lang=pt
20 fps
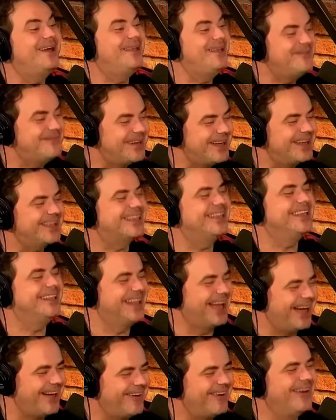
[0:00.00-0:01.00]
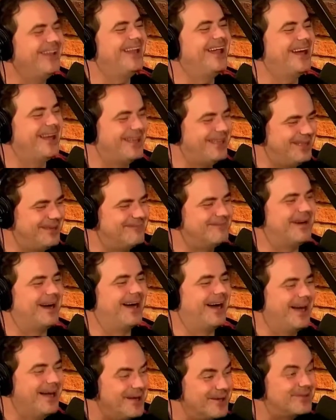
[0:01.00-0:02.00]
a rima que dá, olha a
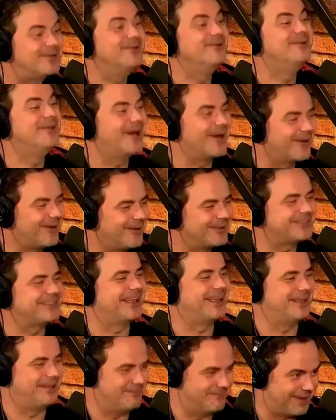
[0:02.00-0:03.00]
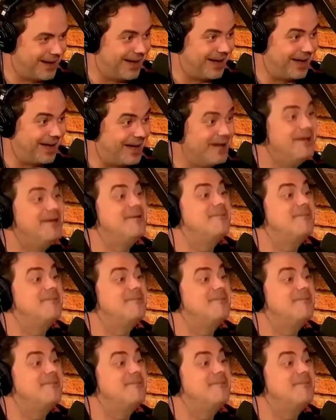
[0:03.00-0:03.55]
rima, que o negócio é rimar.